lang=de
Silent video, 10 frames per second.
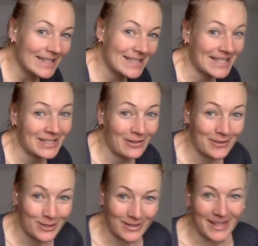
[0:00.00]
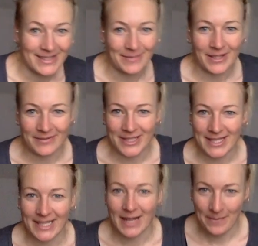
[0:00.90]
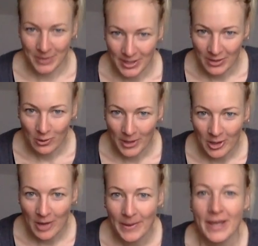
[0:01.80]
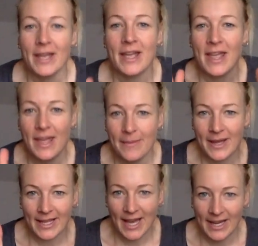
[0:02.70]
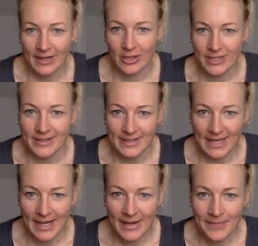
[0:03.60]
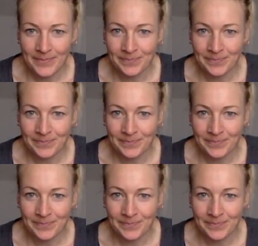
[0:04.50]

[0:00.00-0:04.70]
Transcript: dann seid ihr auch viel zu langsam, dann wird es nicht klappen, sondern Oberkörper immer geradeaus ins Tal